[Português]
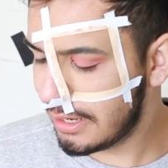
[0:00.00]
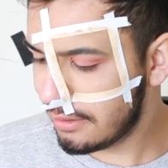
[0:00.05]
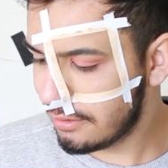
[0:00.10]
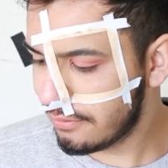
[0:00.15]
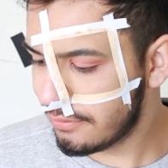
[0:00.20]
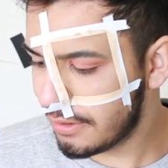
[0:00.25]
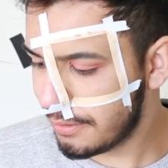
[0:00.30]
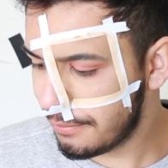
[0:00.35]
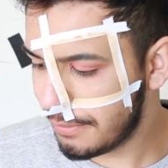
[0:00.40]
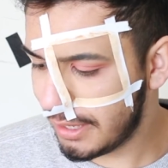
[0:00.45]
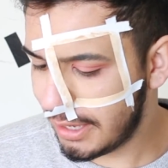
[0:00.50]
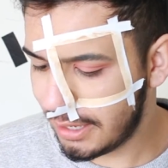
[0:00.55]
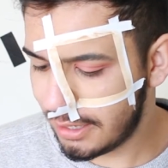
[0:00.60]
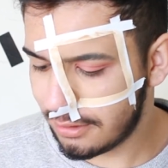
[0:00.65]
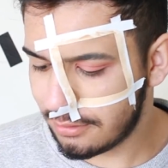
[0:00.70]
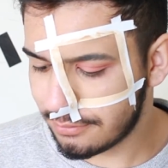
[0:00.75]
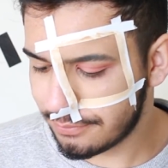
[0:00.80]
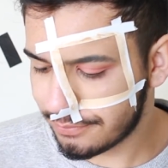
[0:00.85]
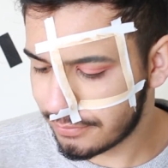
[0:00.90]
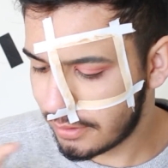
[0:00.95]
além do
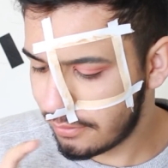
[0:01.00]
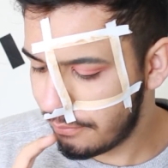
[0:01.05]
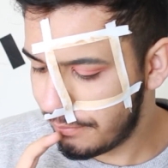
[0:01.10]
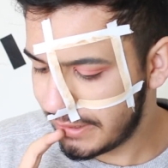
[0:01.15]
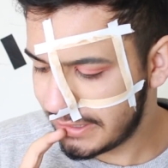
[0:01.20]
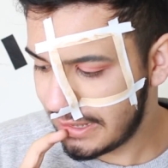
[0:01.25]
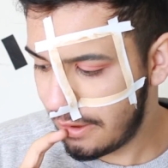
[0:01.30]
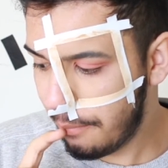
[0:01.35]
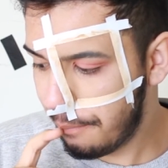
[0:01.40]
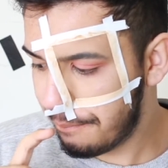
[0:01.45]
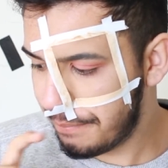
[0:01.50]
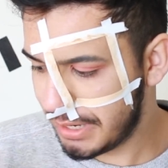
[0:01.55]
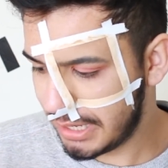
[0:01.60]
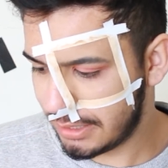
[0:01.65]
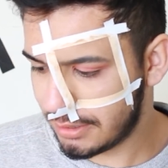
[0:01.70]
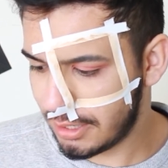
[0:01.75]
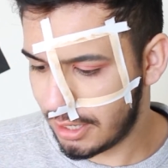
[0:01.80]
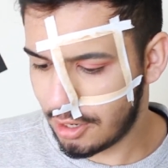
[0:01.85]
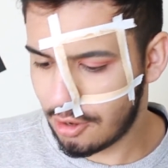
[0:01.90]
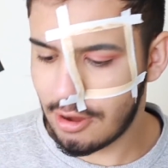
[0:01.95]
vermelho, eu vou passar o
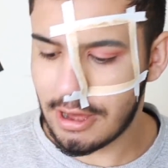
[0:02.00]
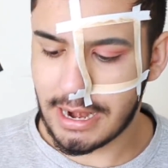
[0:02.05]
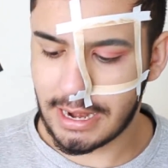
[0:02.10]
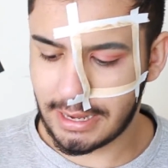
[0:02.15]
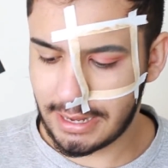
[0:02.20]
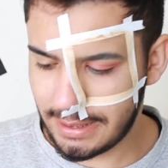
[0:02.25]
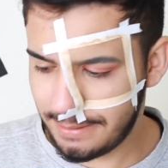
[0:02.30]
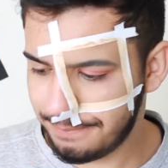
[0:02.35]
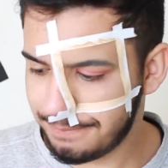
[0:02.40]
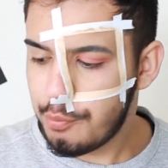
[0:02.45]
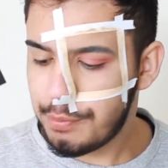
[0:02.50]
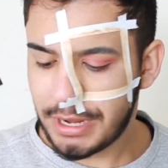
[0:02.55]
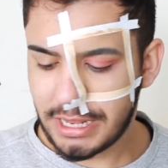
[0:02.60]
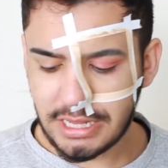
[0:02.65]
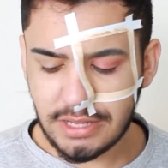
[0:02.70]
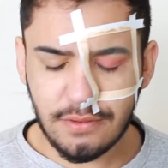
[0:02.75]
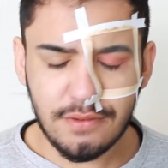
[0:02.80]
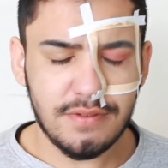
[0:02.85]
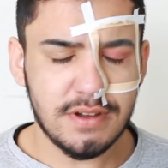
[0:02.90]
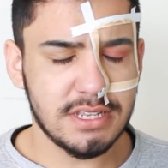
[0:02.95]
preto agora, né? O
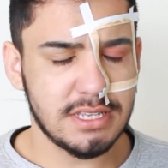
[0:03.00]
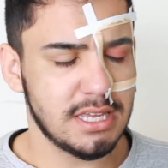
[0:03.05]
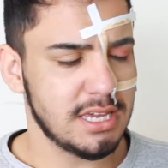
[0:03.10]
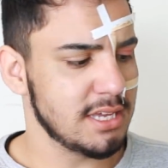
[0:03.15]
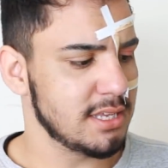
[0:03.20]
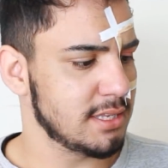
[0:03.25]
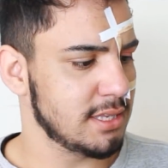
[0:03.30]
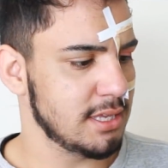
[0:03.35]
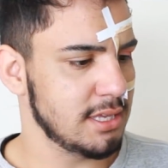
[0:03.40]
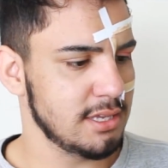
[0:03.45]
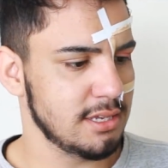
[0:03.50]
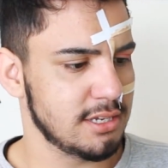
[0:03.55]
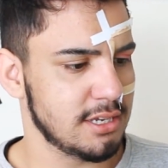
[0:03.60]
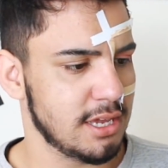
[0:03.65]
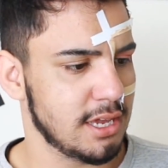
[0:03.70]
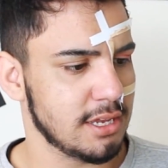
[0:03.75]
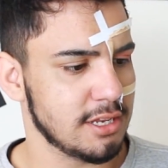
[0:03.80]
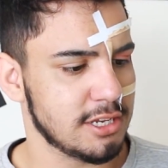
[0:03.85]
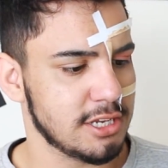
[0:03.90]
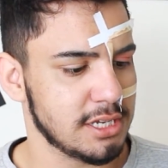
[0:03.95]
preto eu vou fazer assim,
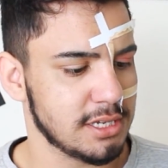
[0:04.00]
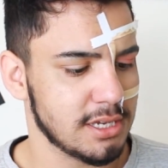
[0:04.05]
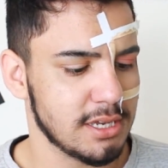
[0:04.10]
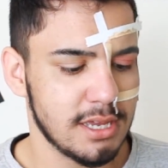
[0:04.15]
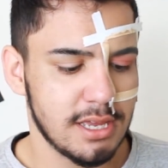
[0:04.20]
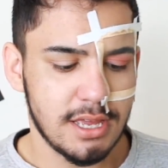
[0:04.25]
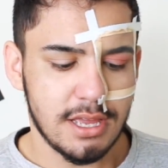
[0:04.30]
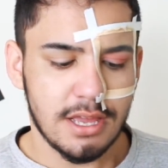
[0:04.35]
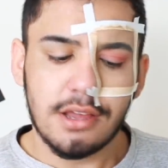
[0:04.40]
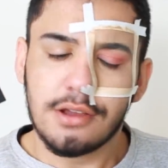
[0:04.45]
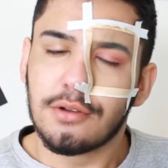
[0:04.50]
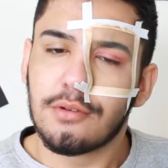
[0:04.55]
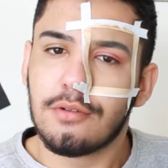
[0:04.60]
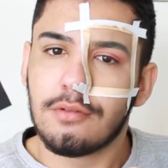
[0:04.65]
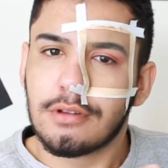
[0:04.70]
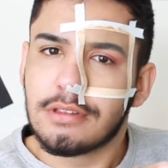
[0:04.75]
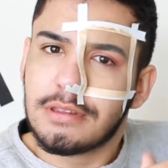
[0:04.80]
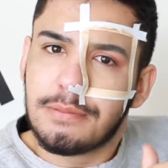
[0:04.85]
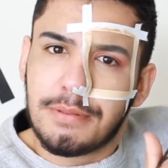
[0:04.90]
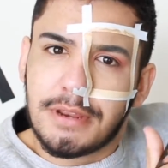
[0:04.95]
gente
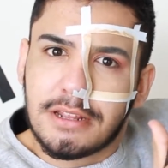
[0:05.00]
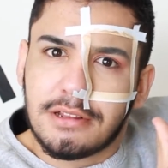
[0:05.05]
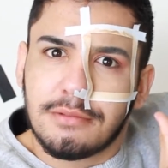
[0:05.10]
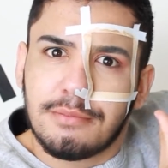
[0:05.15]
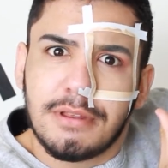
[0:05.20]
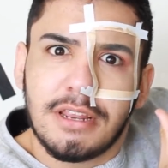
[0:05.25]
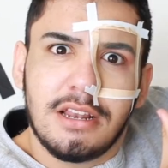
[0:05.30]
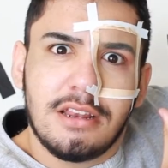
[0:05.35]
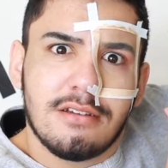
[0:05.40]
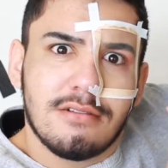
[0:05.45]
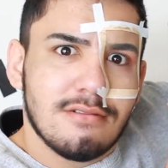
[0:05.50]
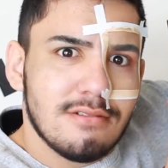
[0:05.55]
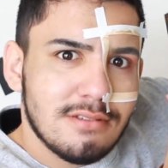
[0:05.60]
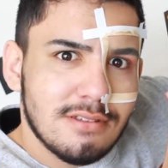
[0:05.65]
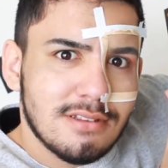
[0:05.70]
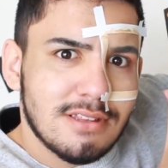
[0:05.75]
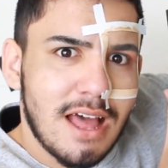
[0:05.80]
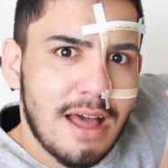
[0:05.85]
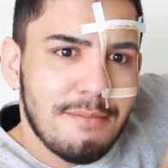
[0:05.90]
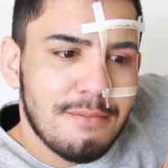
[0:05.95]
com esse preto
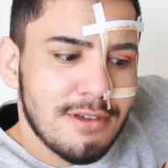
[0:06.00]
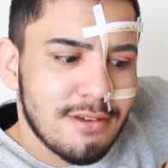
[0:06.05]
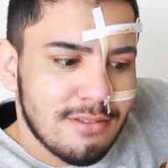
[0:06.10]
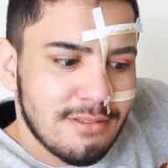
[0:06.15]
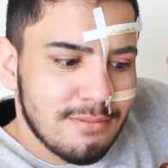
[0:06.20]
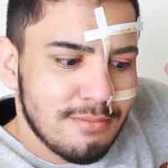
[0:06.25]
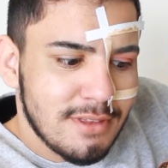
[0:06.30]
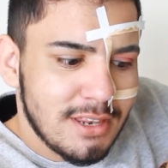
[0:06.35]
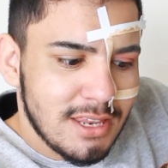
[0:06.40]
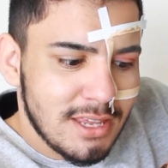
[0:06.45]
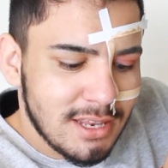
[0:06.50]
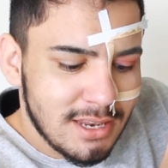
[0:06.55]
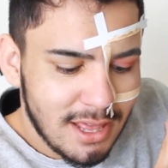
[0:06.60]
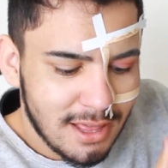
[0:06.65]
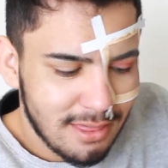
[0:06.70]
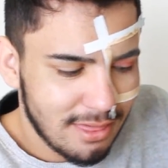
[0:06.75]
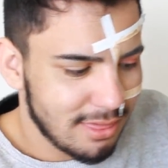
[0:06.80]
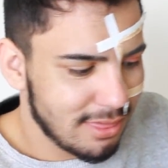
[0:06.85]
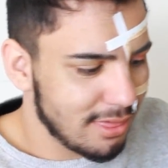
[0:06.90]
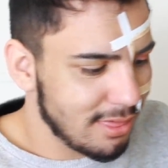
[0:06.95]
brilhoso, tá, minhas meninas?